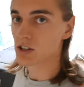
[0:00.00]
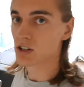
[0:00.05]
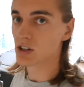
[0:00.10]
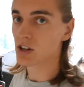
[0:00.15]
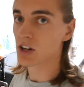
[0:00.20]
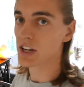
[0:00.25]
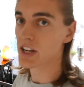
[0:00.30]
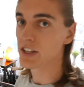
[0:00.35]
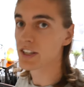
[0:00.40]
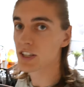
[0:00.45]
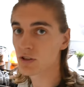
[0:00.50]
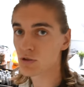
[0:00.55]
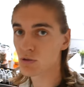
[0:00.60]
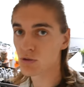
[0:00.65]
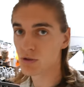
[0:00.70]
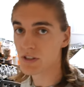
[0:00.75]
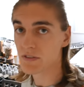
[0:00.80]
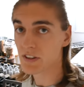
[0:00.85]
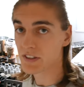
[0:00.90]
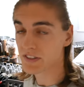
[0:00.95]
euh, rien
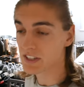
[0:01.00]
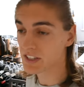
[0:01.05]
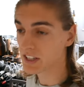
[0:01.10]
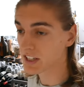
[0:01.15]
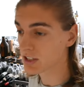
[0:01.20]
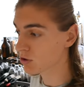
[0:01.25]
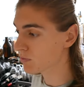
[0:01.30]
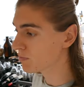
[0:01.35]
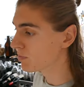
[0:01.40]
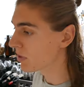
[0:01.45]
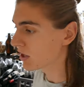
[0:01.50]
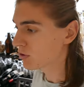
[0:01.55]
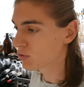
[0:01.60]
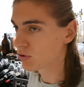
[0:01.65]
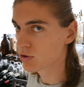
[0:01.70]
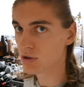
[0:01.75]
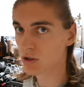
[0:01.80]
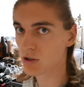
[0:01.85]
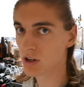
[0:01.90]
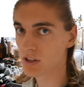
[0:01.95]
d'exclusif, hein, c'est écrit de
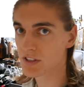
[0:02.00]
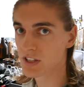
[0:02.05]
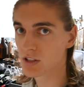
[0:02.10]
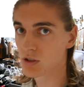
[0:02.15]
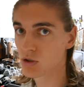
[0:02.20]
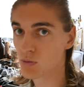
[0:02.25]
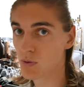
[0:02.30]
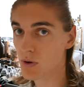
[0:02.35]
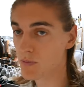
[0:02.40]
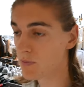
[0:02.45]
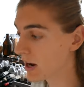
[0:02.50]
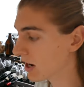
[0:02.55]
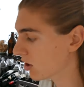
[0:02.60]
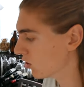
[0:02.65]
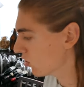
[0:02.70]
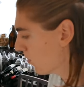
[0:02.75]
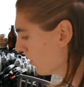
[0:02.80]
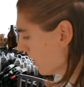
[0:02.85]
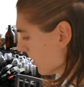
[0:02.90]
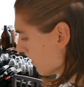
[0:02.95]
partout sur leur site, tu peux pas le
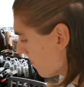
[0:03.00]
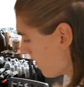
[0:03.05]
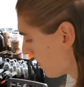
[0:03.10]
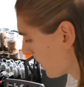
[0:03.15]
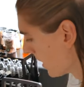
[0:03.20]
louper.